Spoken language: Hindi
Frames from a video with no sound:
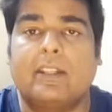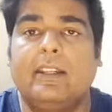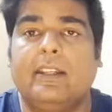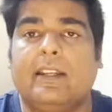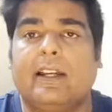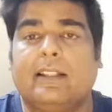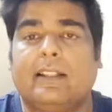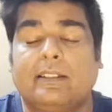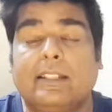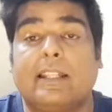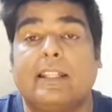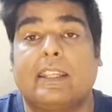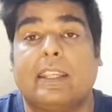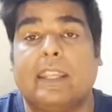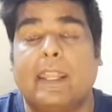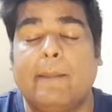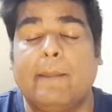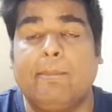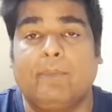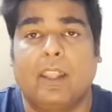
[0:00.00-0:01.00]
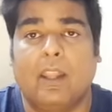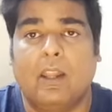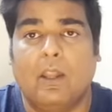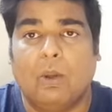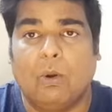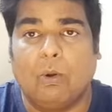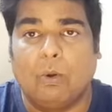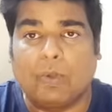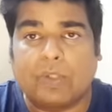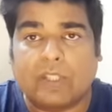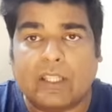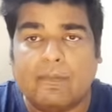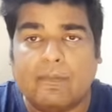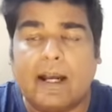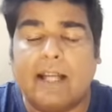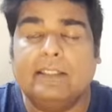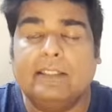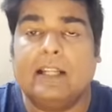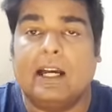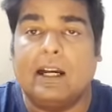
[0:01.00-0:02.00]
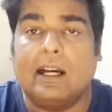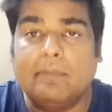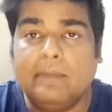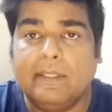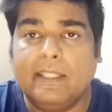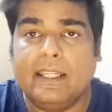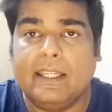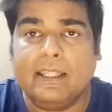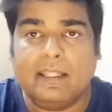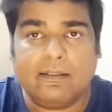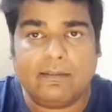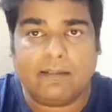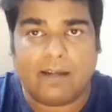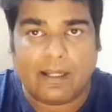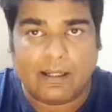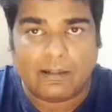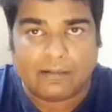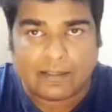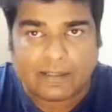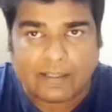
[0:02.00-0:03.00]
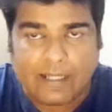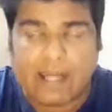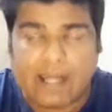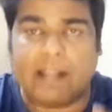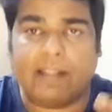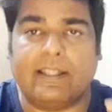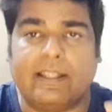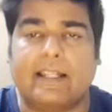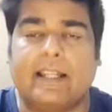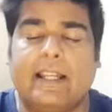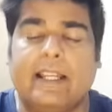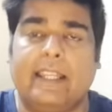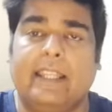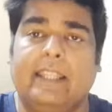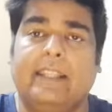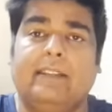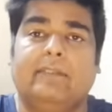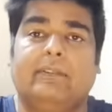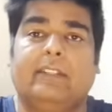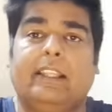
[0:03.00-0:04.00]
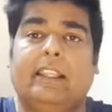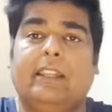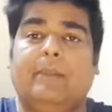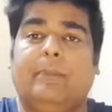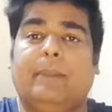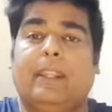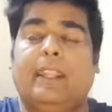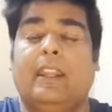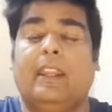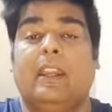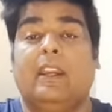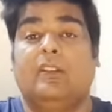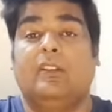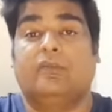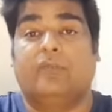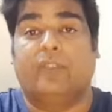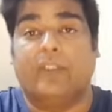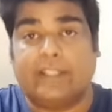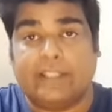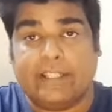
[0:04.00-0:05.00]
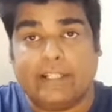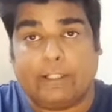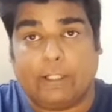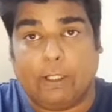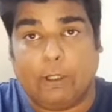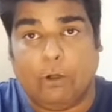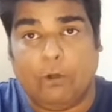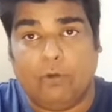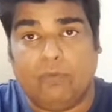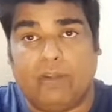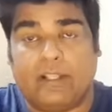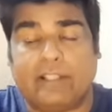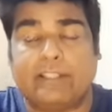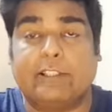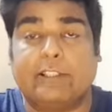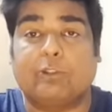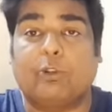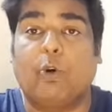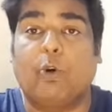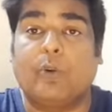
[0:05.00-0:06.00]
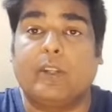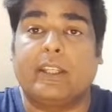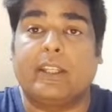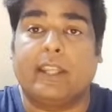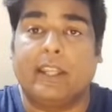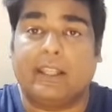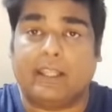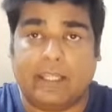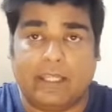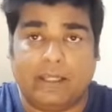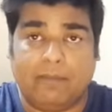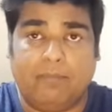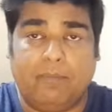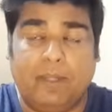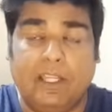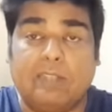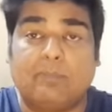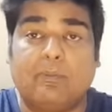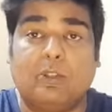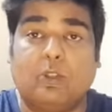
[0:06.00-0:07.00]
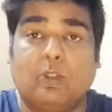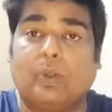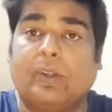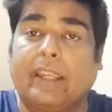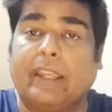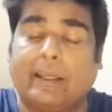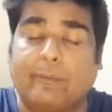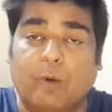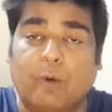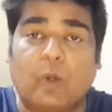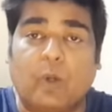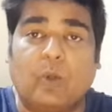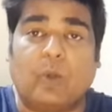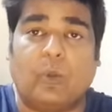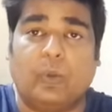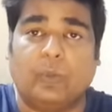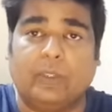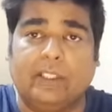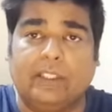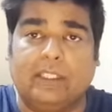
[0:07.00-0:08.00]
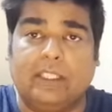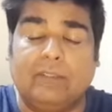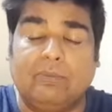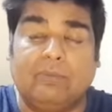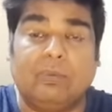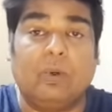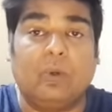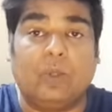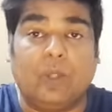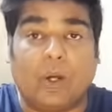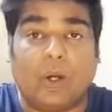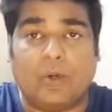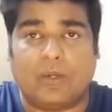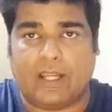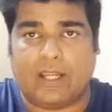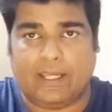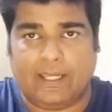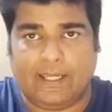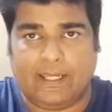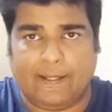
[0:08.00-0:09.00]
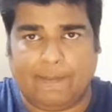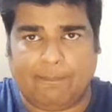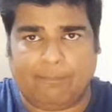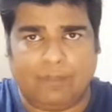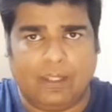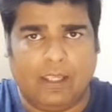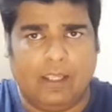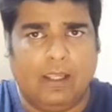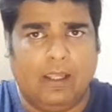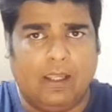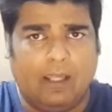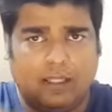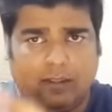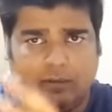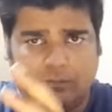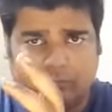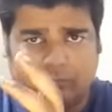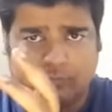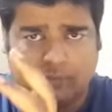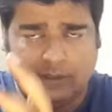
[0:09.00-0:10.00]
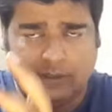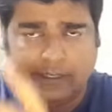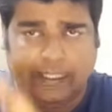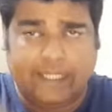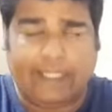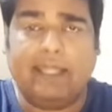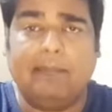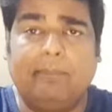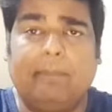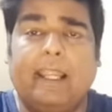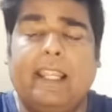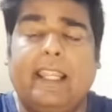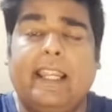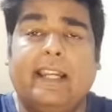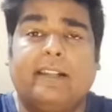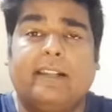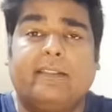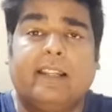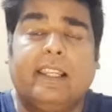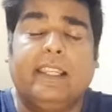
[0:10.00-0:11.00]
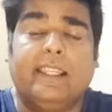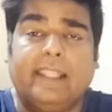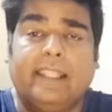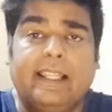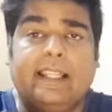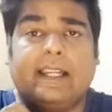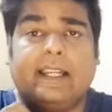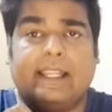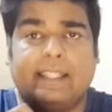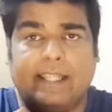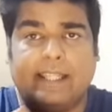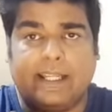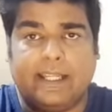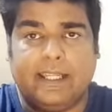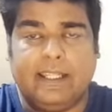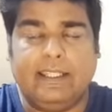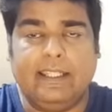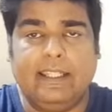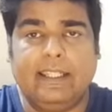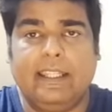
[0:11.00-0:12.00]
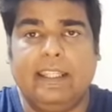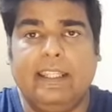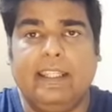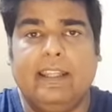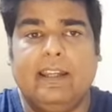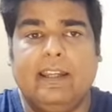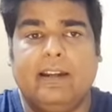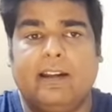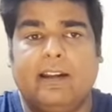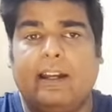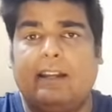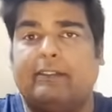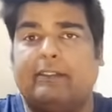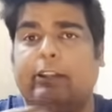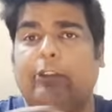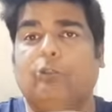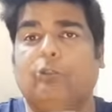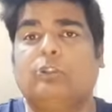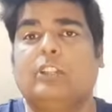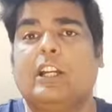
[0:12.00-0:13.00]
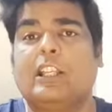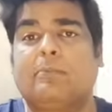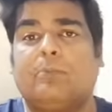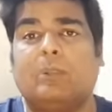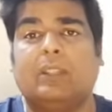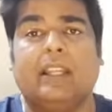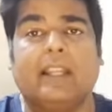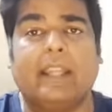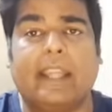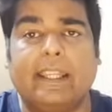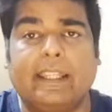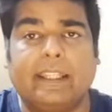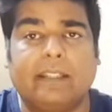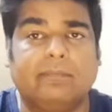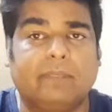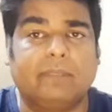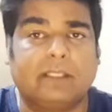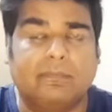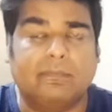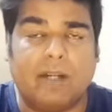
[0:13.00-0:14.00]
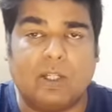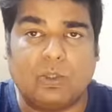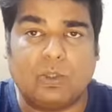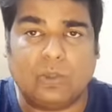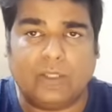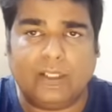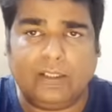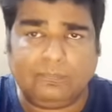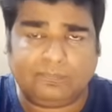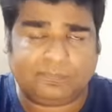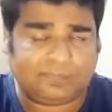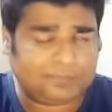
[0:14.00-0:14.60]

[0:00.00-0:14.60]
की हत्या की है उसके बाद अब ये कहा जा रहा है कि दिल्ली में फिर से टिल्लू वर्सेस गोगी गैंग के बीच में जो गैंग वॉर होती थी वो लौट आई है देखिए पहले अटकलें ये लगाई जा रही थी कि टिल्लू ताजपुरिया गैंग के बदमाशों ने